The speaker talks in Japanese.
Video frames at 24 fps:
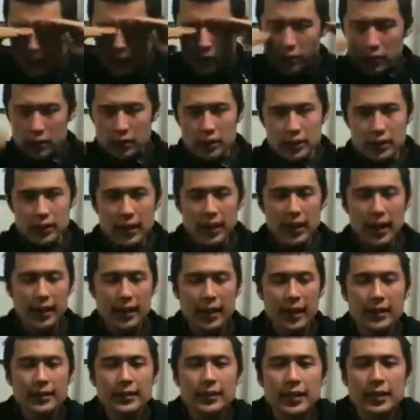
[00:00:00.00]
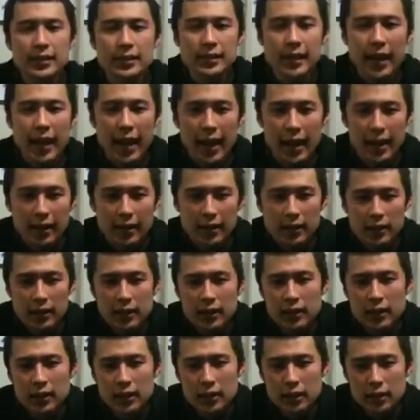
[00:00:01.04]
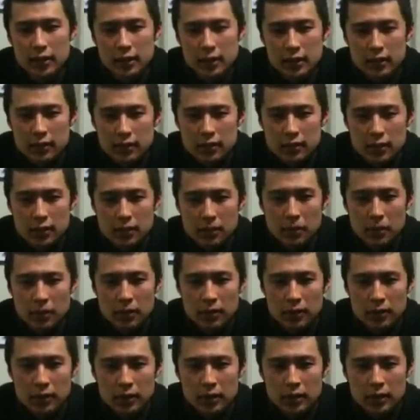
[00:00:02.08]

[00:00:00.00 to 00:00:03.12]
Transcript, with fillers: 目をこすりながら感染してそしてもう